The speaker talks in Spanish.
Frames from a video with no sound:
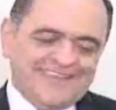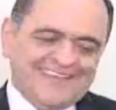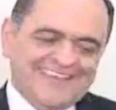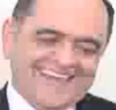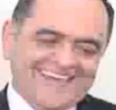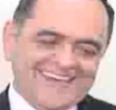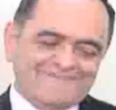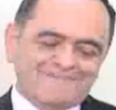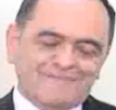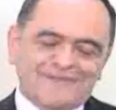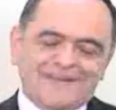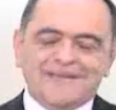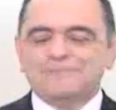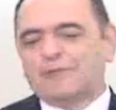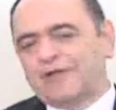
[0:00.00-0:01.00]
que
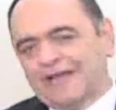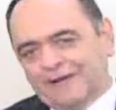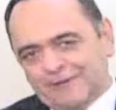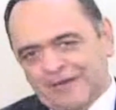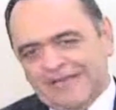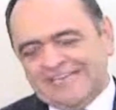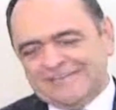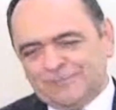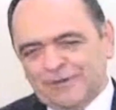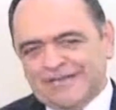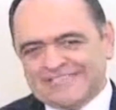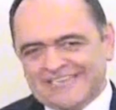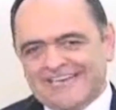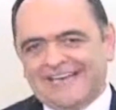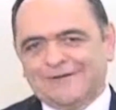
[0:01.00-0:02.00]
les voy a, les voy a
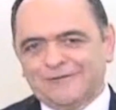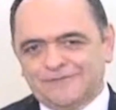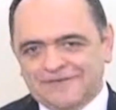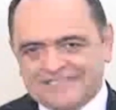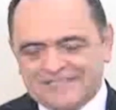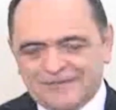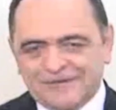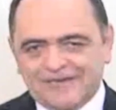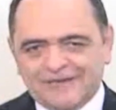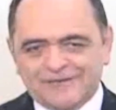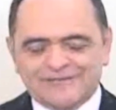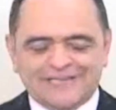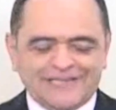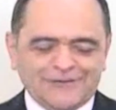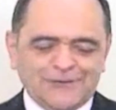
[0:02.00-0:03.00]
hacer la confesión a,
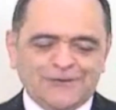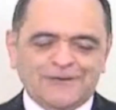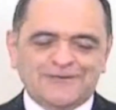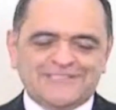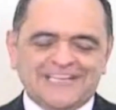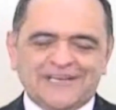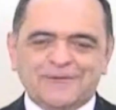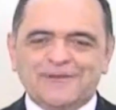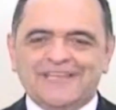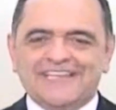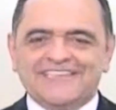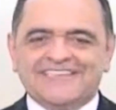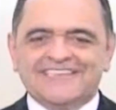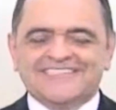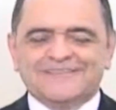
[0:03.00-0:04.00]
a todos los
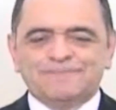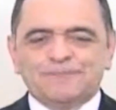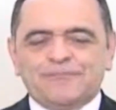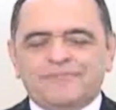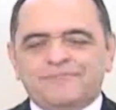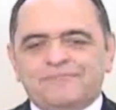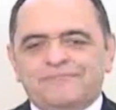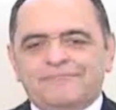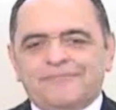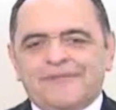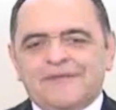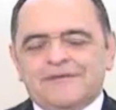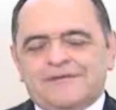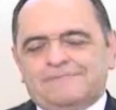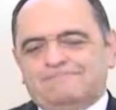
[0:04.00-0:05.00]
televidentes.
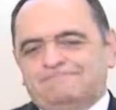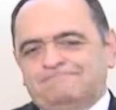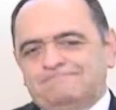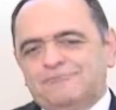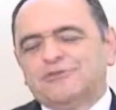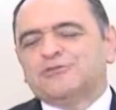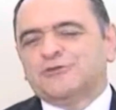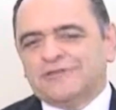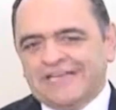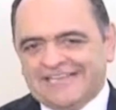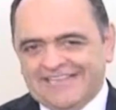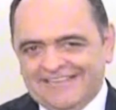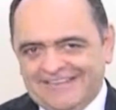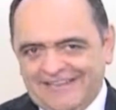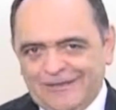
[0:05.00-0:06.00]
Yo soy del
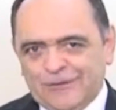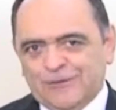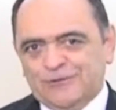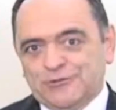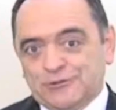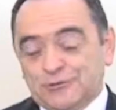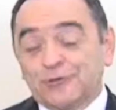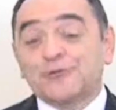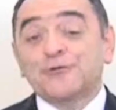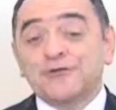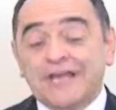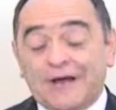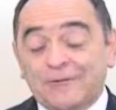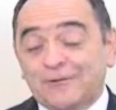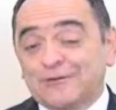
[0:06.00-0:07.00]
Quindío, yo soy
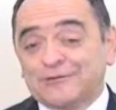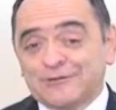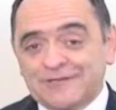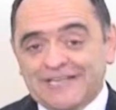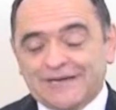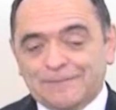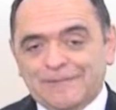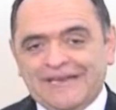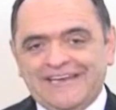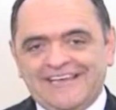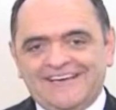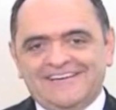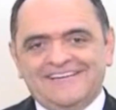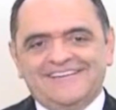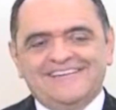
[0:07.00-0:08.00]
cuyabro, soy de
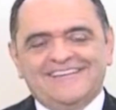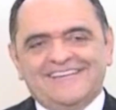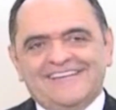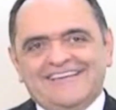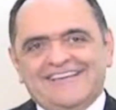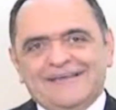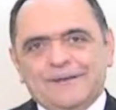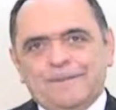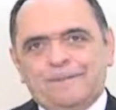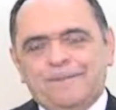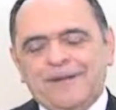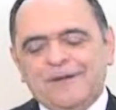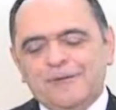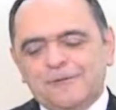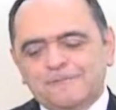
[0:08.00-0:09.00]
Armenia,
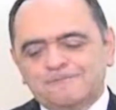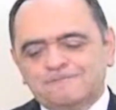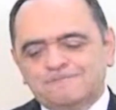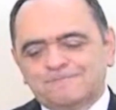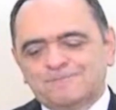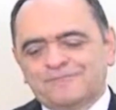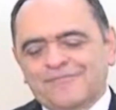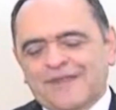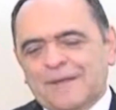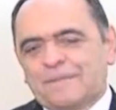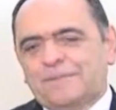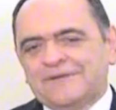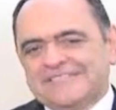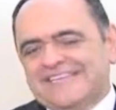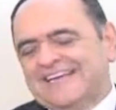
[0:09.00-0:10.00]
pero
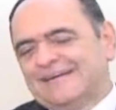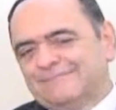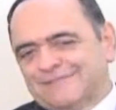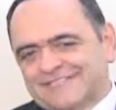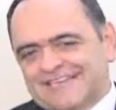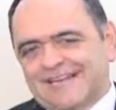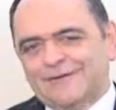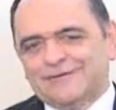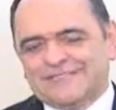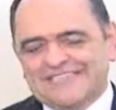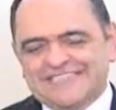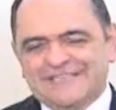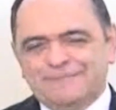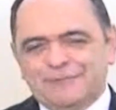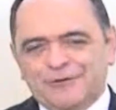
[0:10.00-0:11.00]
pues digamos que los
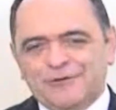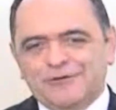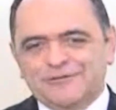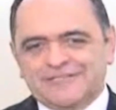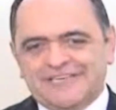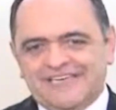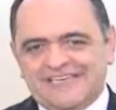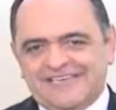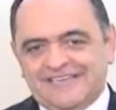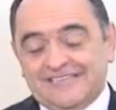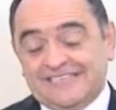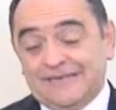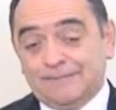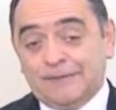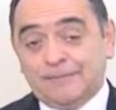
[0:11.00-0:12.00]
testimonios que
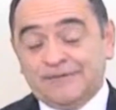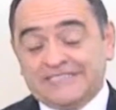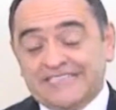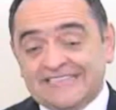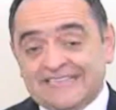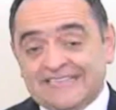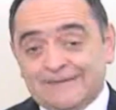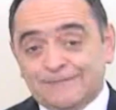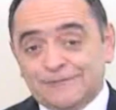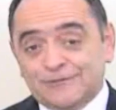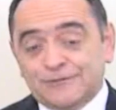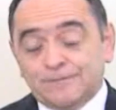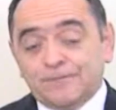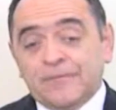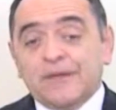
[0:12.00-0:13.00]
siempre
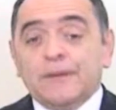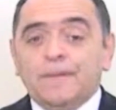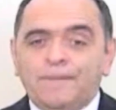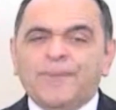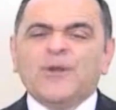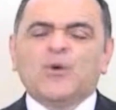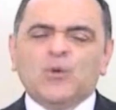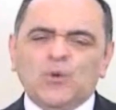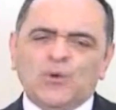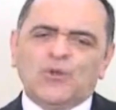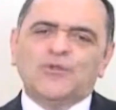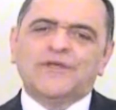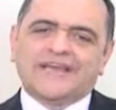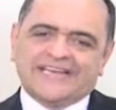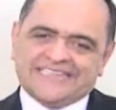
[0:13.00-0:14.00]
presentamos,
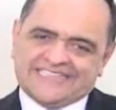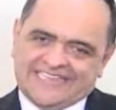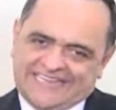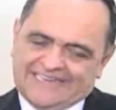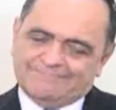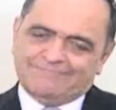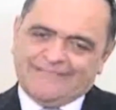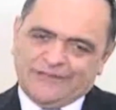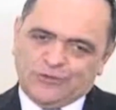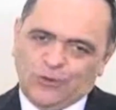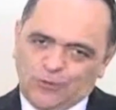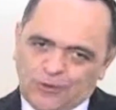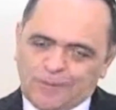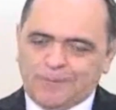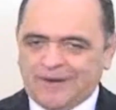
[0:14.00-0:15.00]
procuro de que sean de
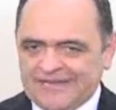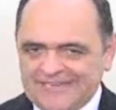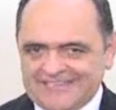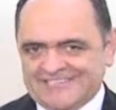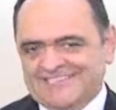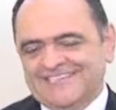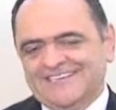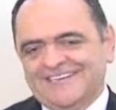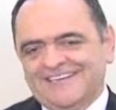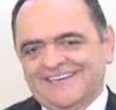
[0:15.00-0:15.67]
todo el país.